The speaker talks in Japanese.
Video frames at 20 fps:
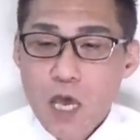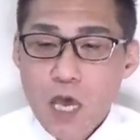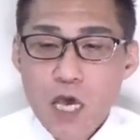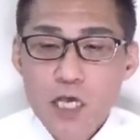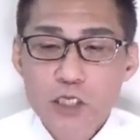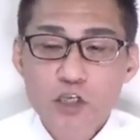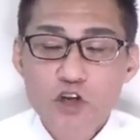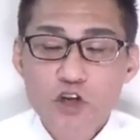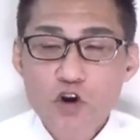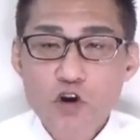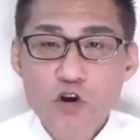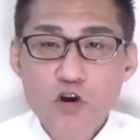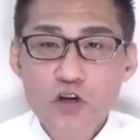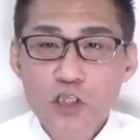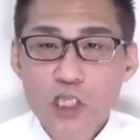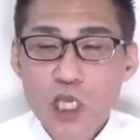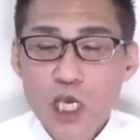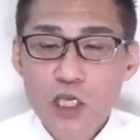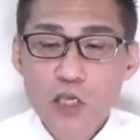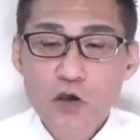えー、情報
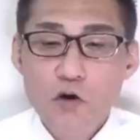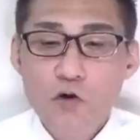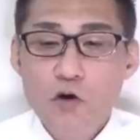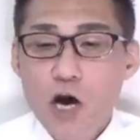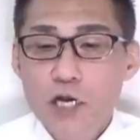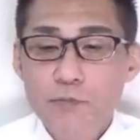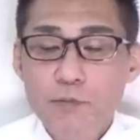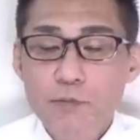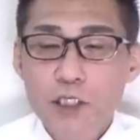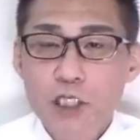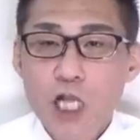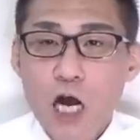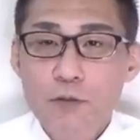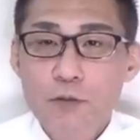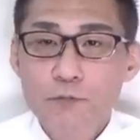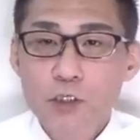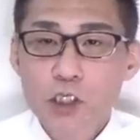提供ありました。